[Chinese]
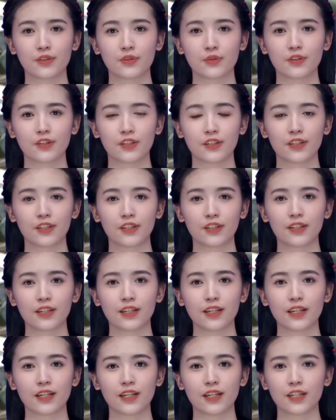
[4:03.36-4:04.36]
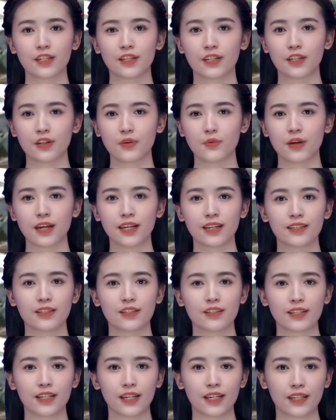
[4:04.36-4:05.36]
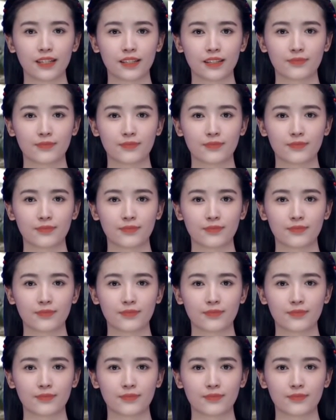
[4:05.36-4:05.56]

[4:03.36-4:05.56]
重视，合成化营这样